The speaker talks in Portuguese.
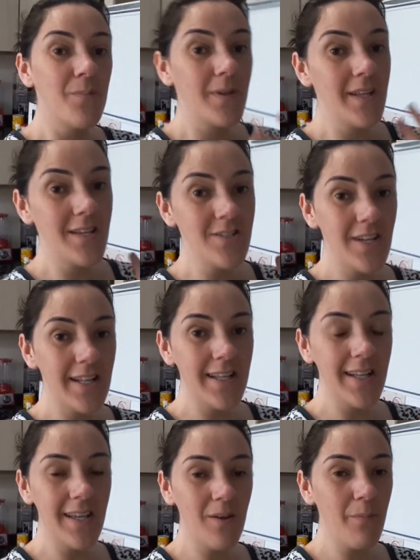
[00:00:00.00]
tipo, eu deixo
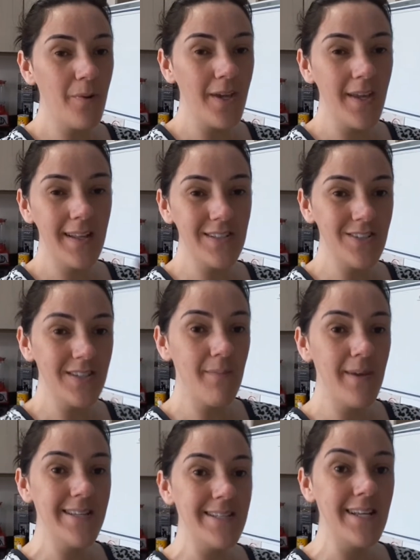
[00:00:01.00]
ali, daqui um pouquinho ela já tá
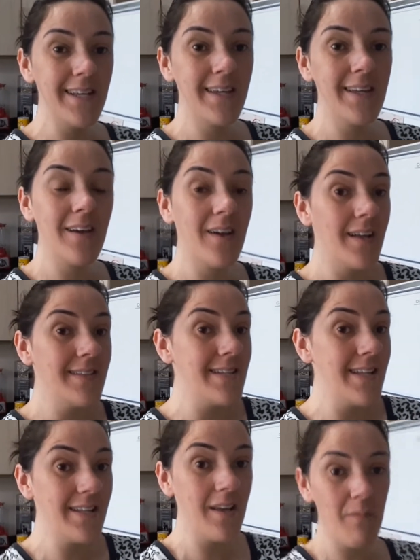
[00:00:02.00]
bem sequinha.
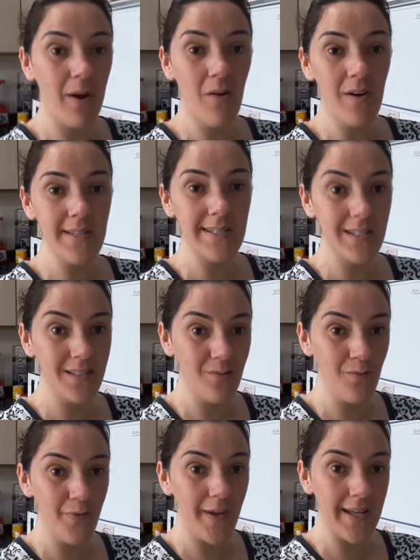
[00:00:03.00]
Se tem uma coisa que eu
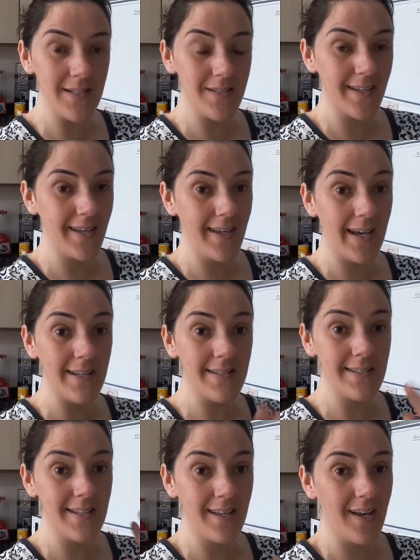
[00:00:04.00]
não faço aqui em
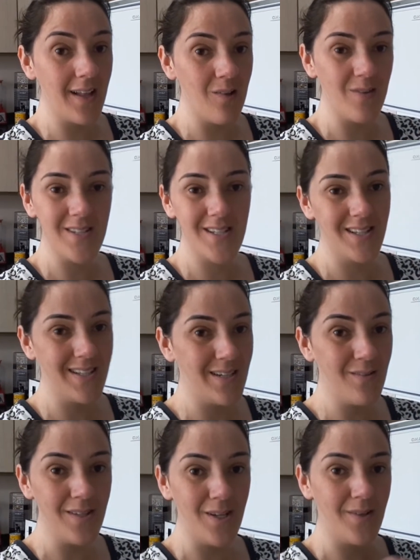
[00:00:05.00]
casa é secar a louça.
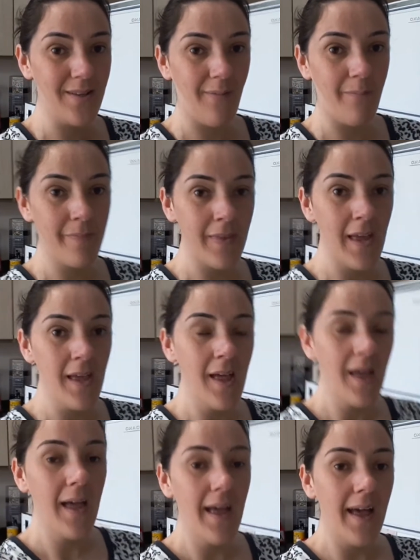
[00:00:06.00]
Não, não, não.
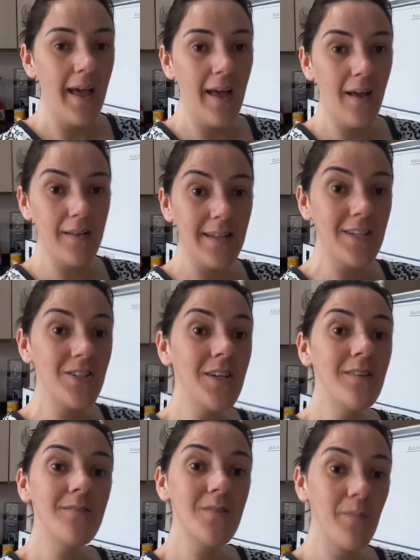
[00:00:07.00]
É, deixa
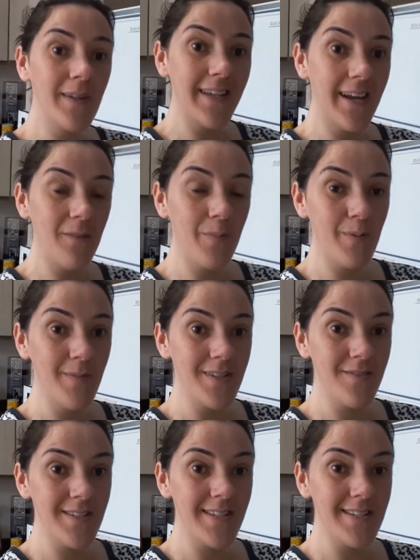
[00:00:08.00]
aqui nos comentários pra mim
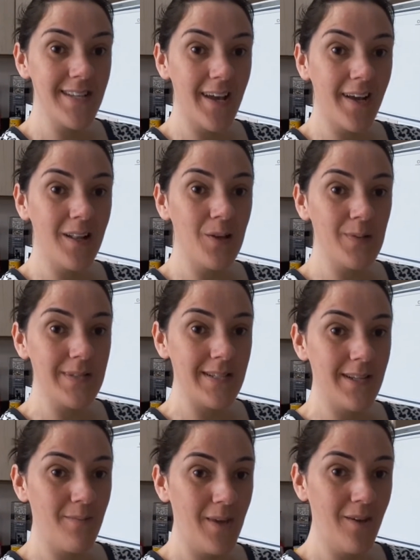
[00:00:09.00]
se você seca a louça
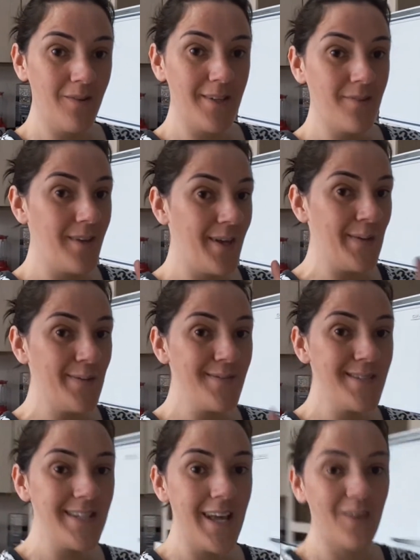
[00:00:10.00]
também ou não. Eu
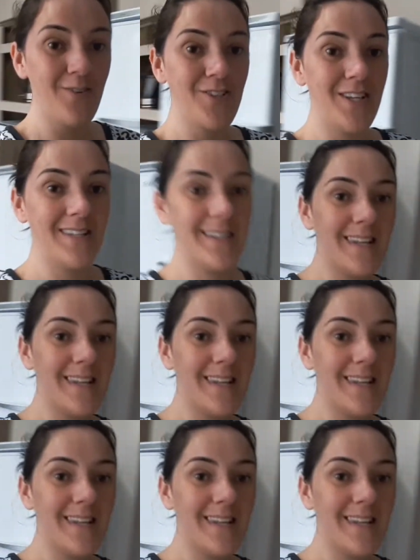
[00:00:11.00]
não seco, gente.